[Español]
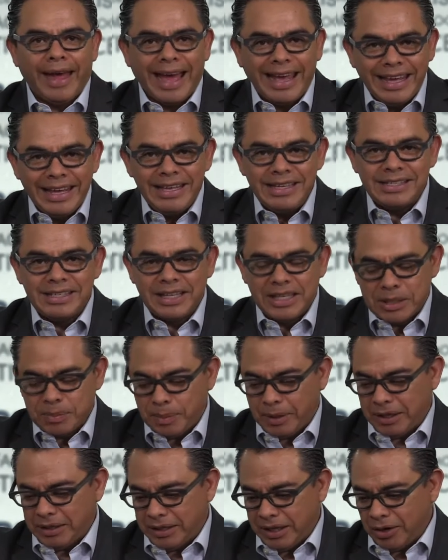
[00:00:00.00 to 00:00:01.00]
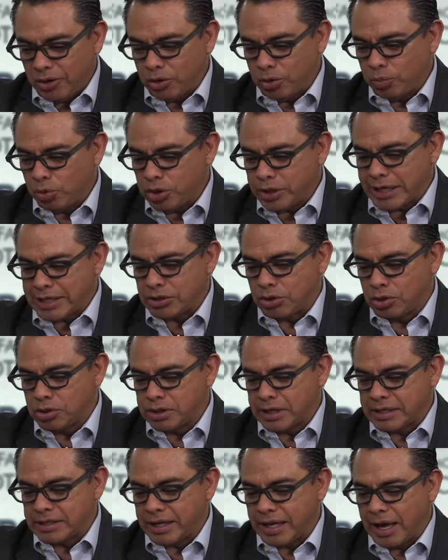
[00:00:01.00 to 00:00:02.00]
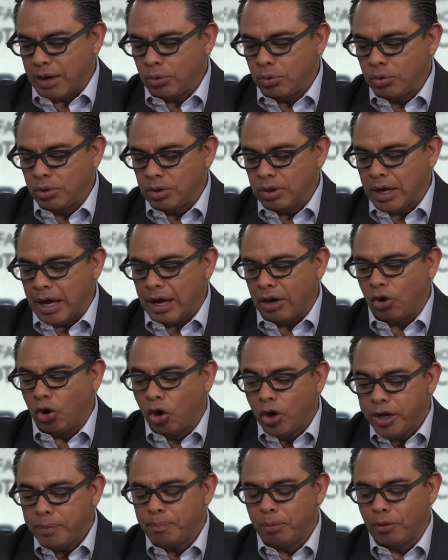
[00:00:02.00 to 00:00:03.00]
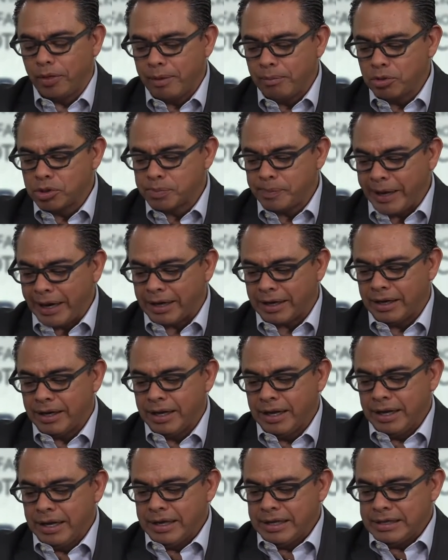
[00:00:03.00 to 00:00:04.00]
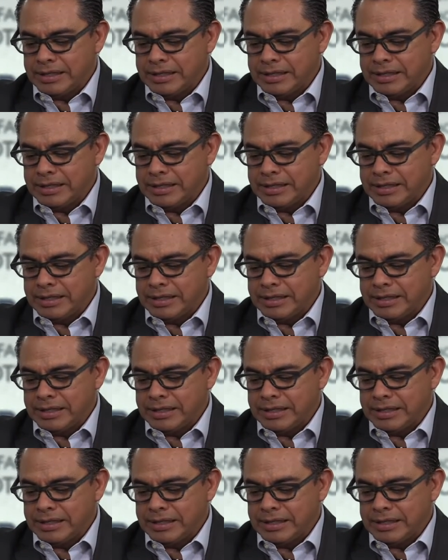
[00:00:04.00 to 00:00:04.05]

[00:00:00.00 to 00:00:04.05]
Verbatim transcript: ahí se desprendieron muchas cosas que aún hoy podemos ver.